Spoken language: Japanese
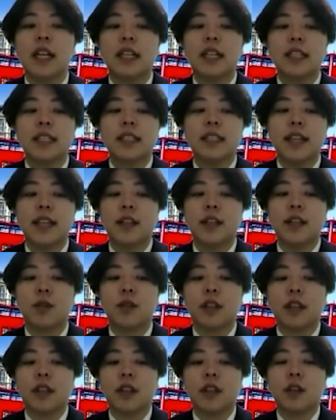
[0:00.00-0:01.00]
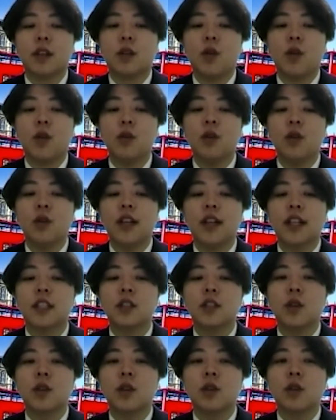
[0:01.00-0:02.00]
最後に今後の活
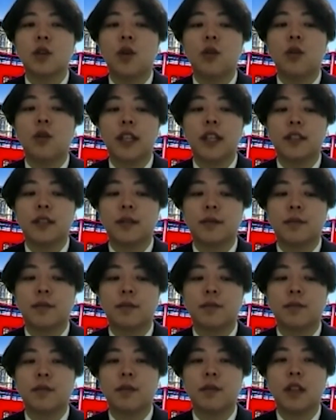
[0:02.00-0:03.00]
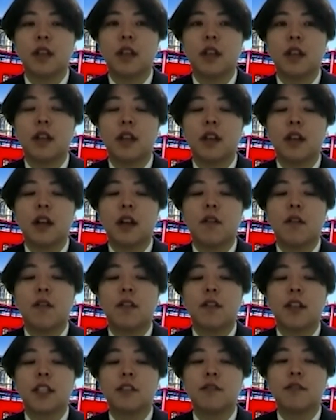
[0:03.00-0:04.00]
動と抱負です。
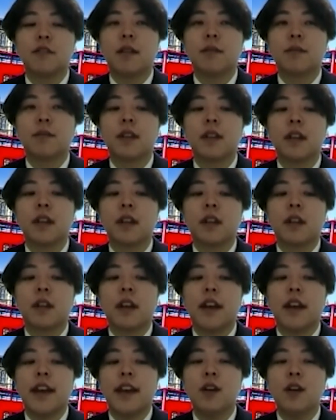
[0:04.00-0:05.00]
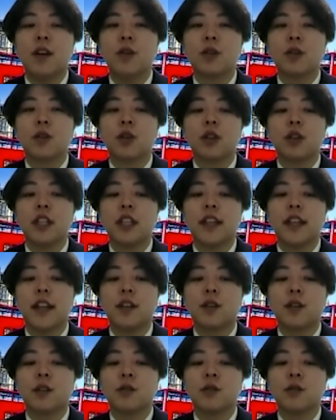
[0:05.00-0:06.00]
私は英語力と人間
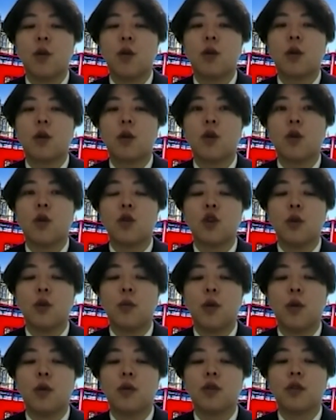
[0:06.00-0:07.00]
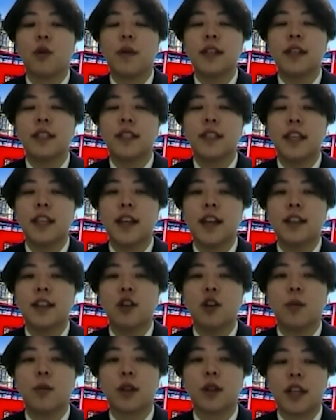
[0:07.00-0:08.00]
力を今後も伸ばしていきたいと
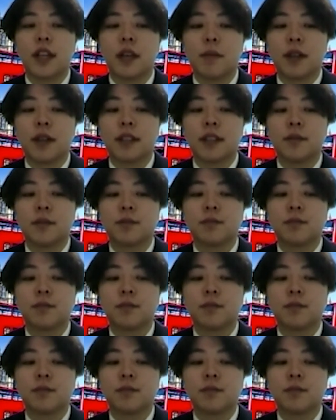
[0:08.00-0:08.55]
思っています。